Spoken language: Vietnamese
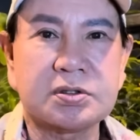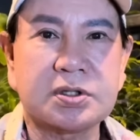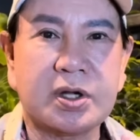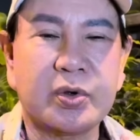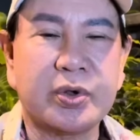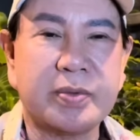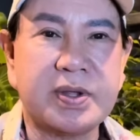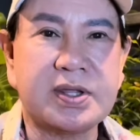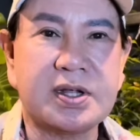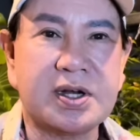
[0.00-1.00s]
rồi bây
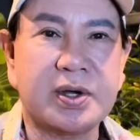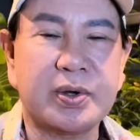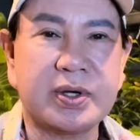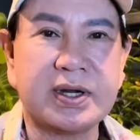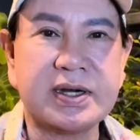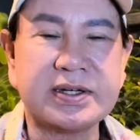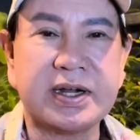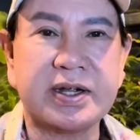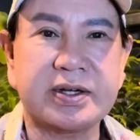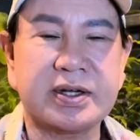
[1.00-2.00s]
giờ lồi ra
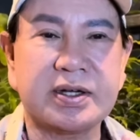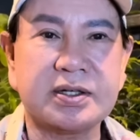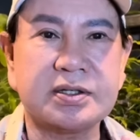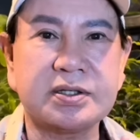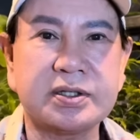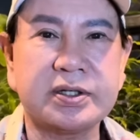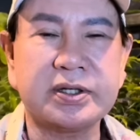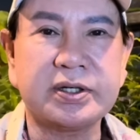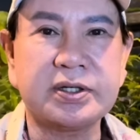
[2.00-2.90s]
trời ơi